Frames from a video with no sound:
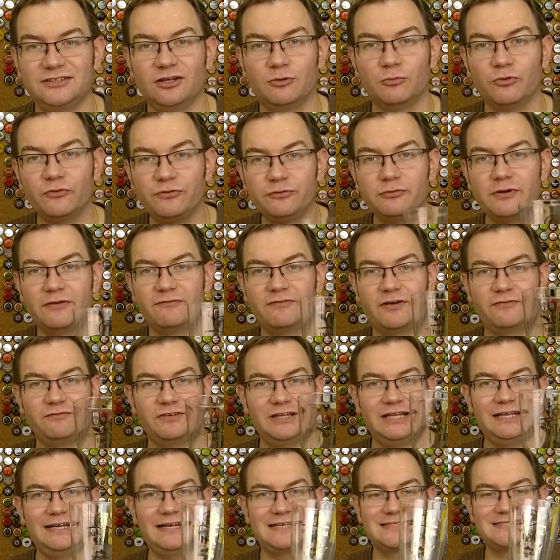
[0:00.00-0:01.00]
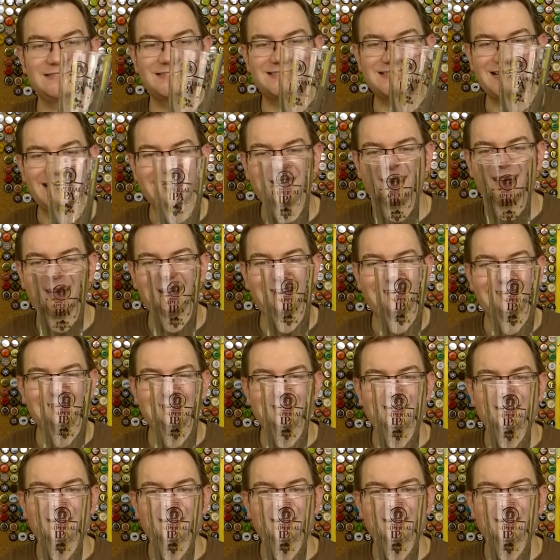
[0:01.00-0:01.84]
No mówiłem wam wiele razy. Shaker,